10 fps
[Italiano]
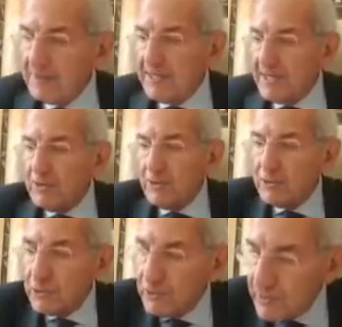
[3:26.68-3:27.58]
tenere
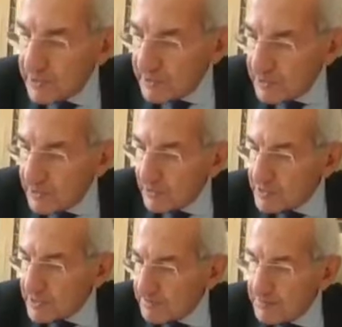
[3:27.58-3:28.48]
conto di, un, di una
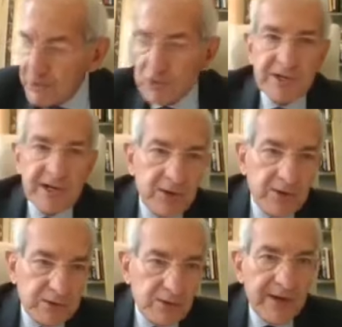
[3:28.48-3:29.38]
cosa, bisogna
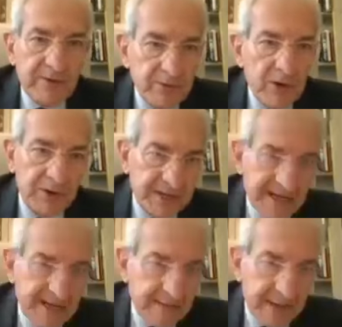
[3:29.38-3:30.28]
ricostruire un
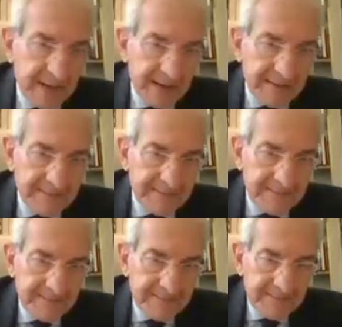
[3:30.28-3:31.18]
ordine nel mare.
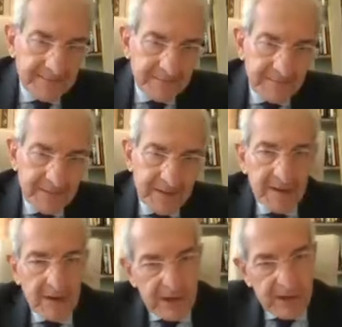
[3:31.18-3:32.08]

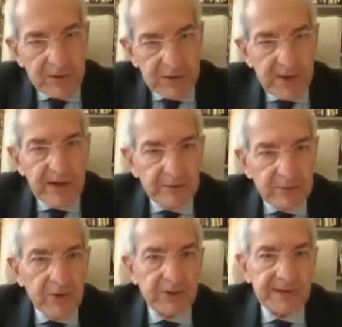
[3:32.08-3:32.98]
Ricostruire
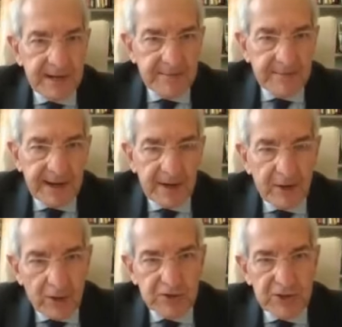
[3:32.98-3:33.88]
un ordine nel mare.
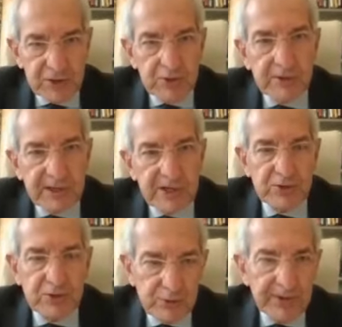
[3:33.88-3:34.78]
Oggi ci sono
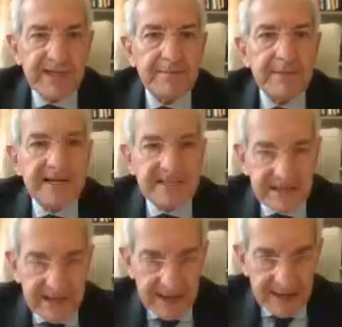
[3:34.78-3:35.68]
dieci autorità
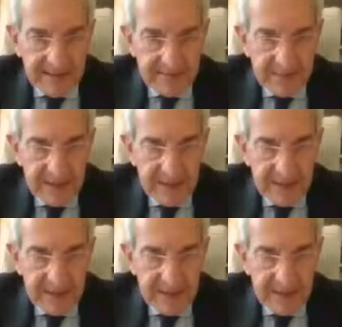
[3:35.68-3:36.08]
ministeriali